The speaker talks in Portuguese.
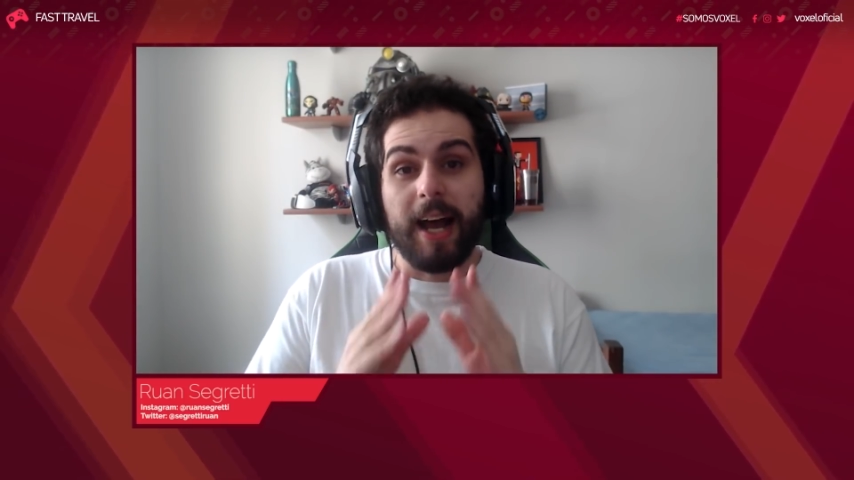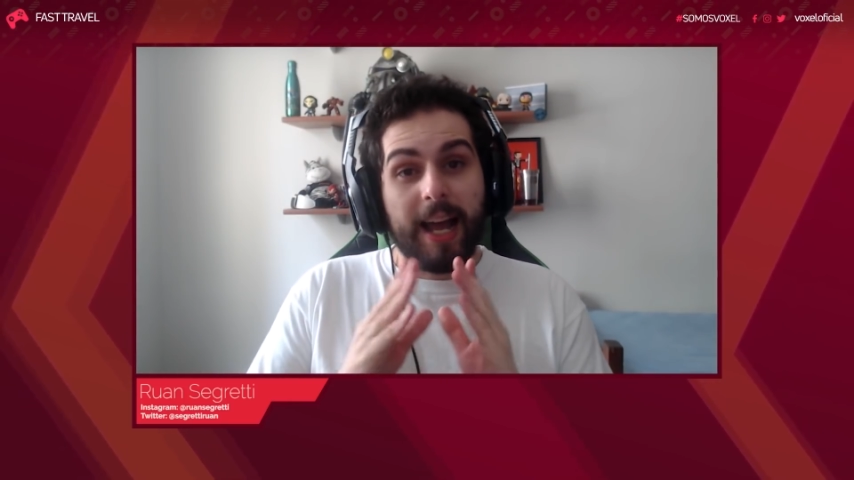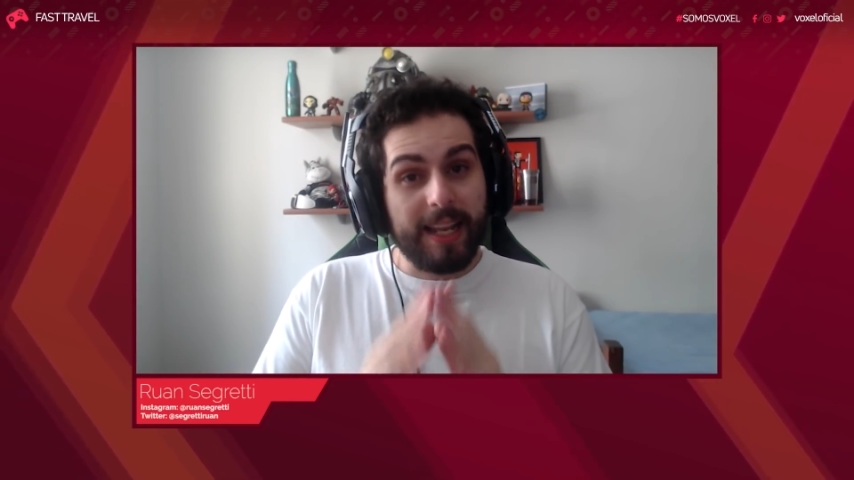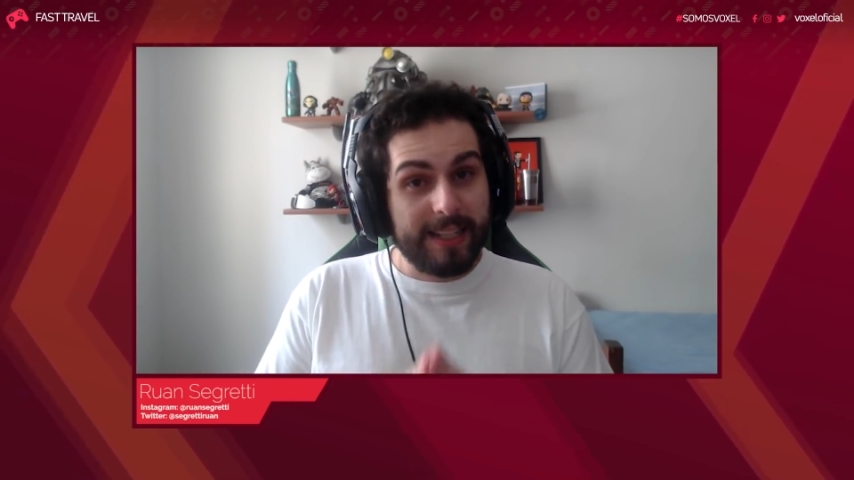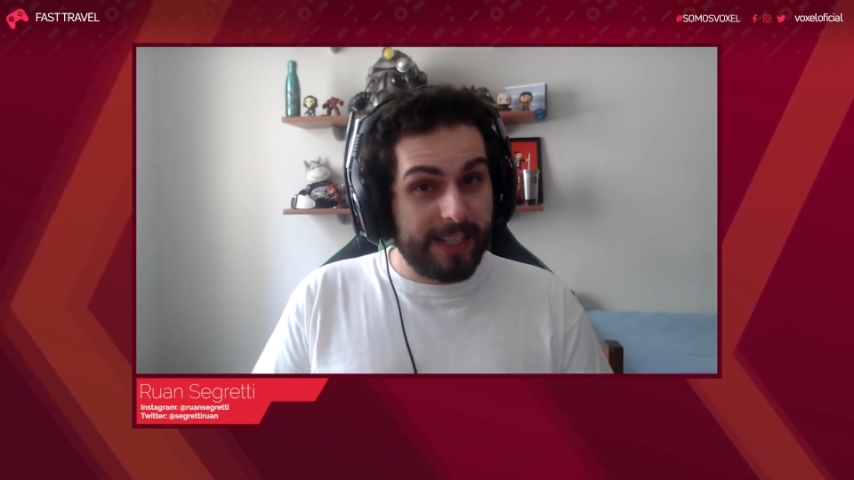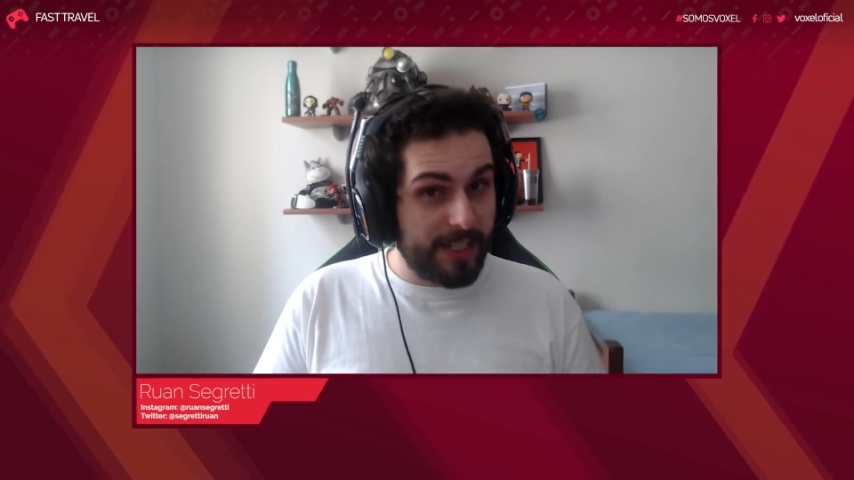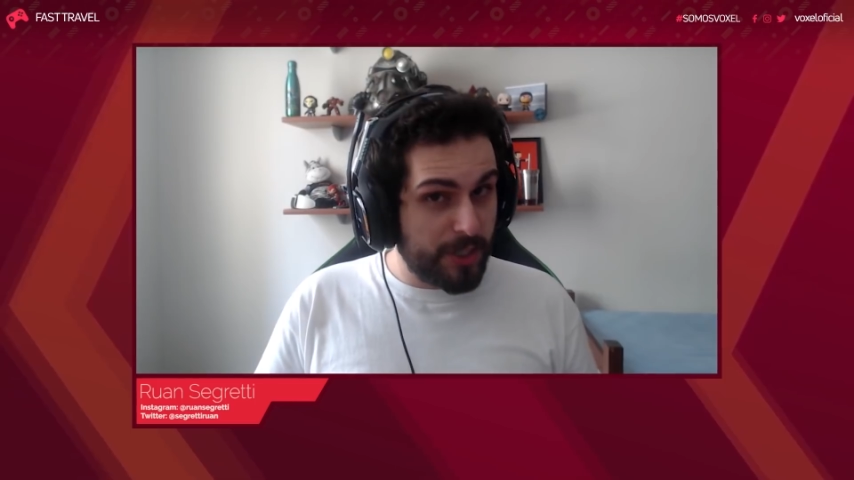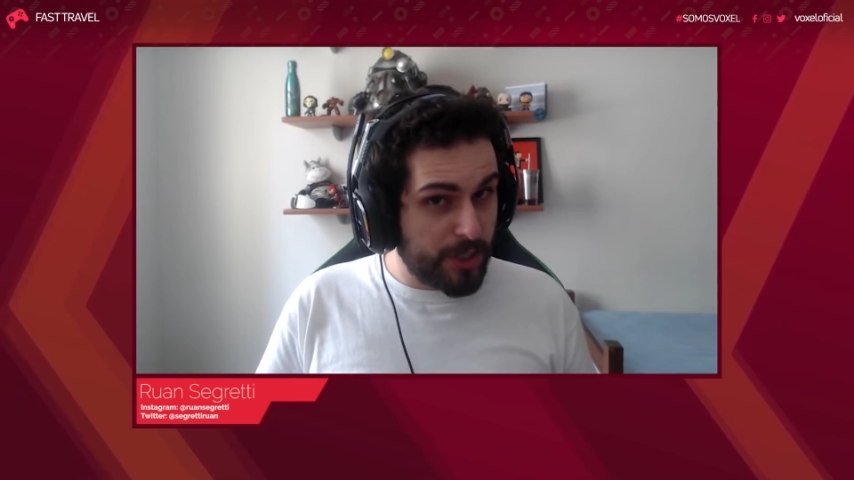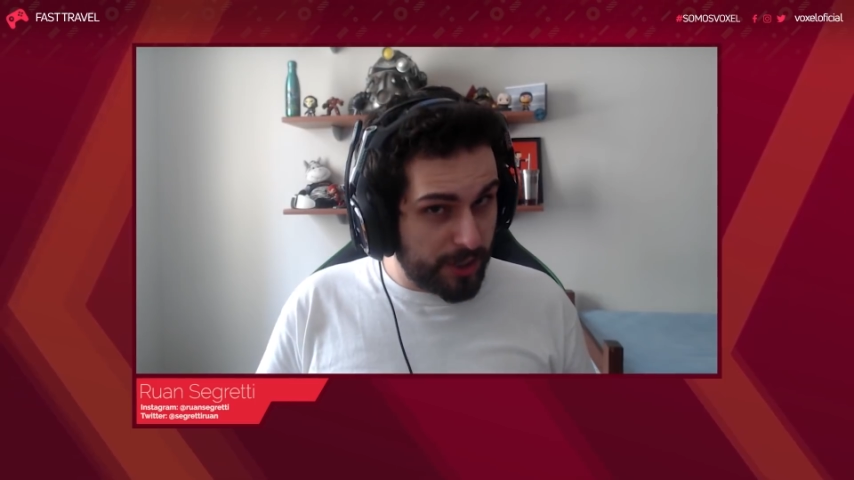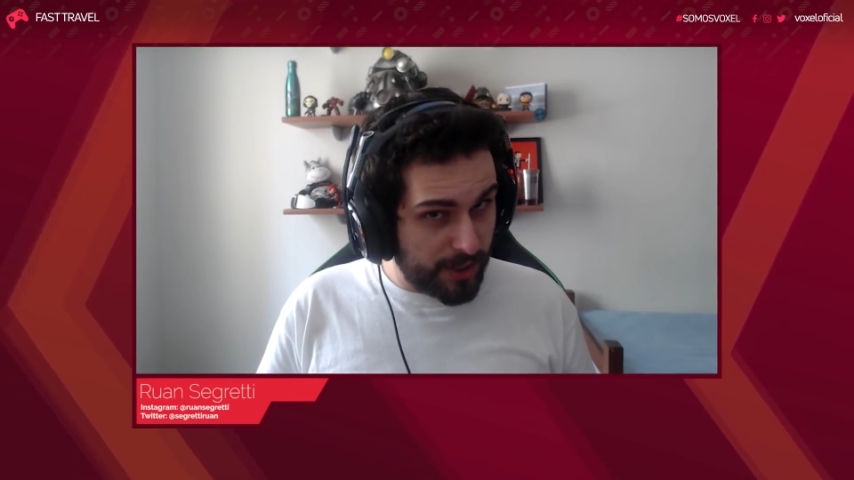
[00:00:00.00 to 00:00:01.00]
Além
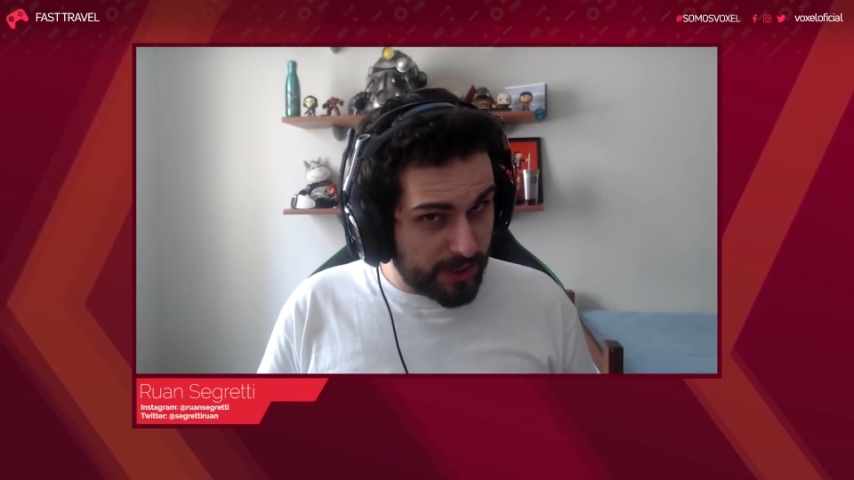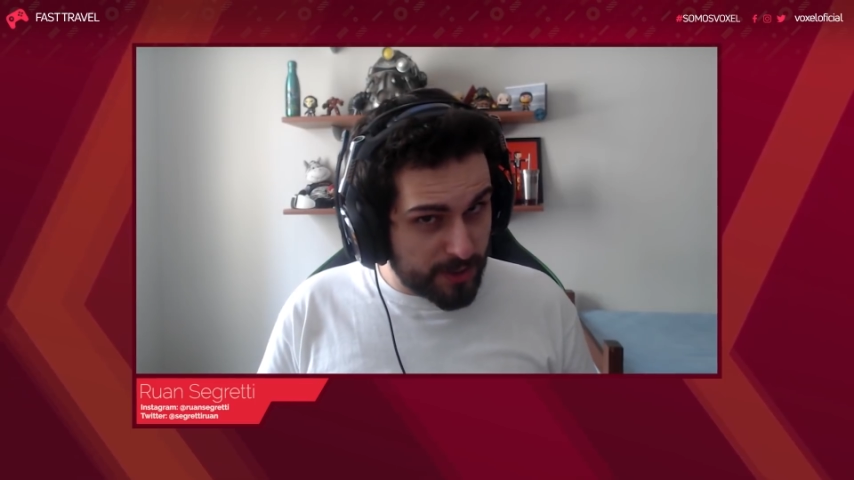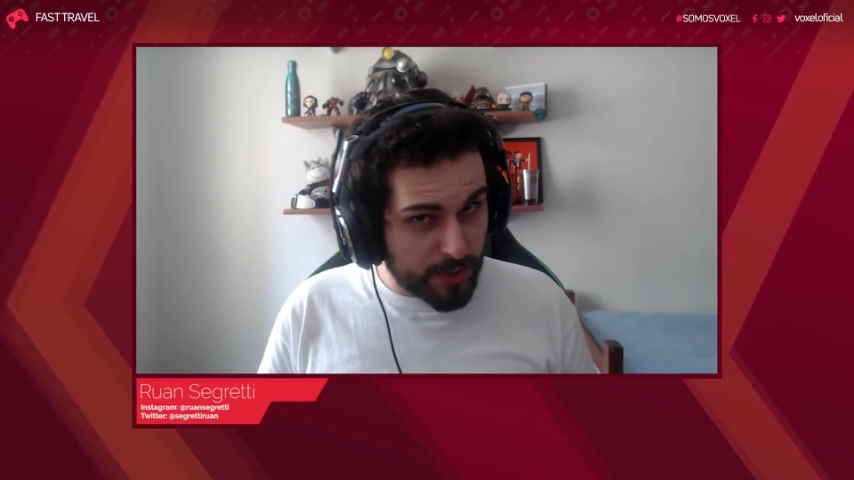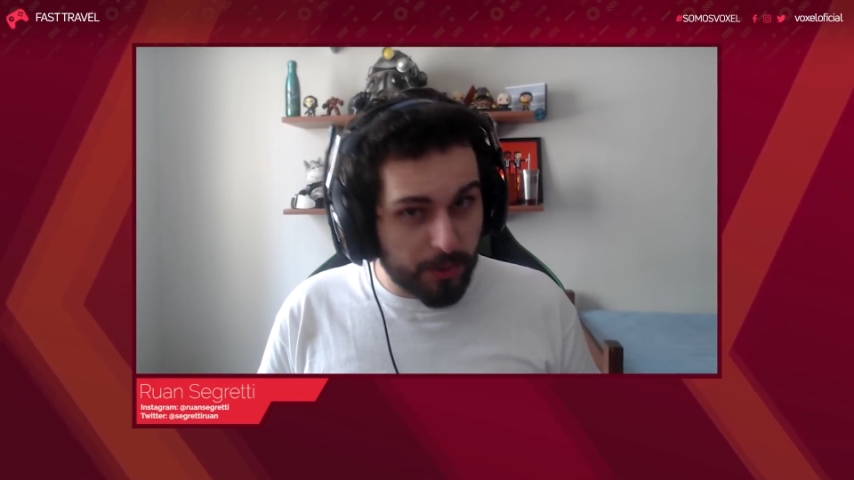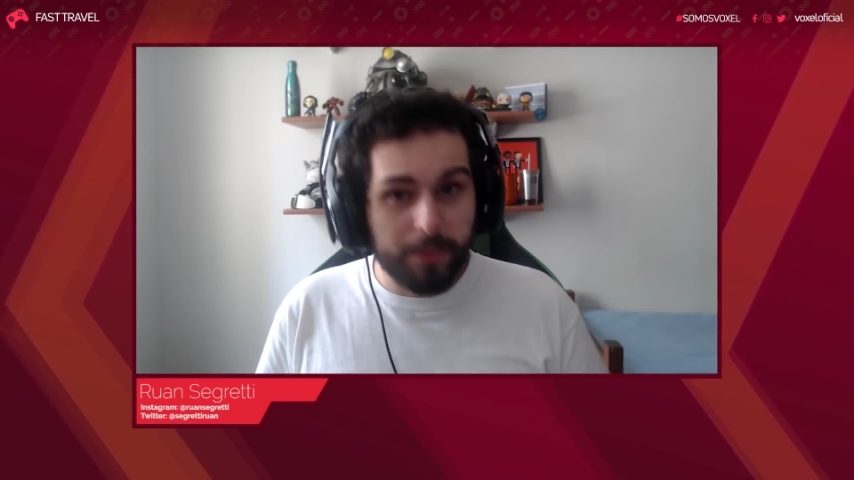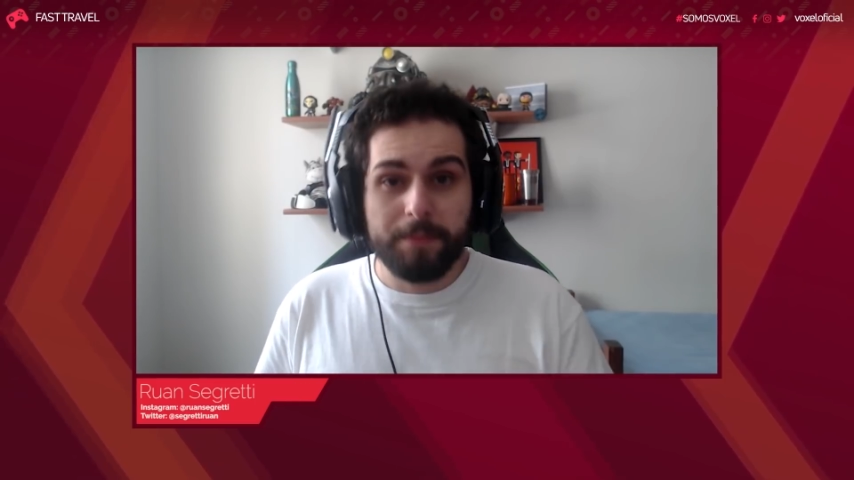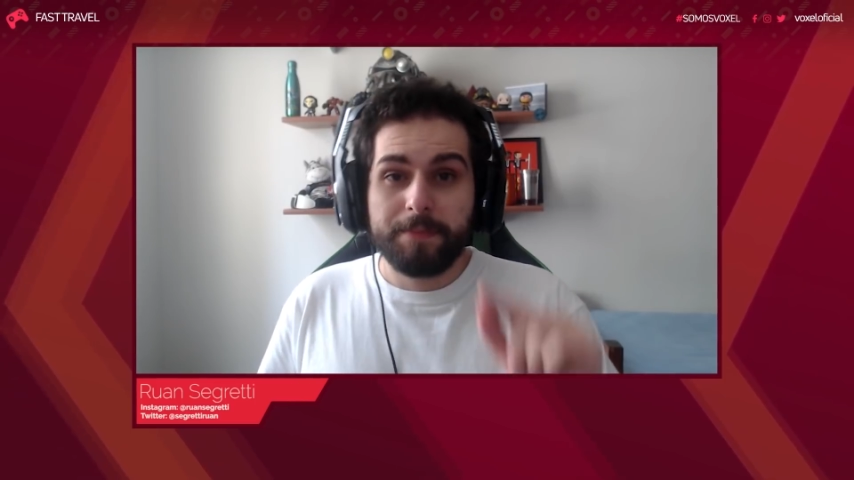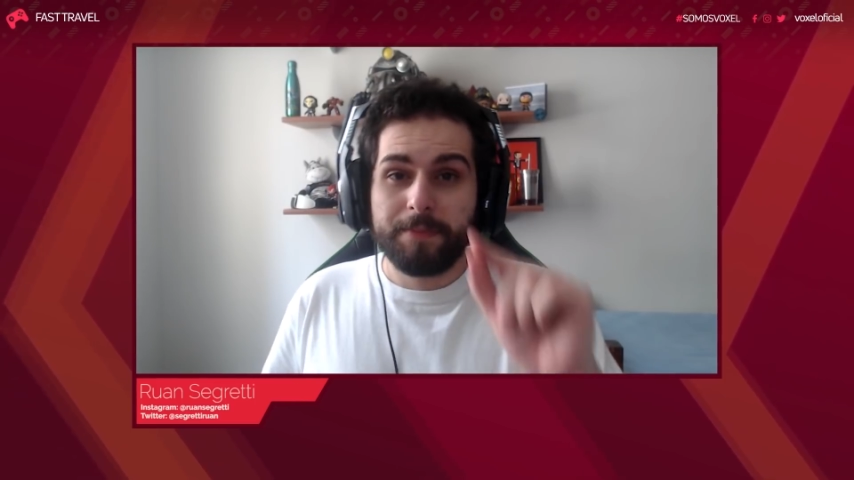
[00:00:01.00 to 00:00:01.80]
disso,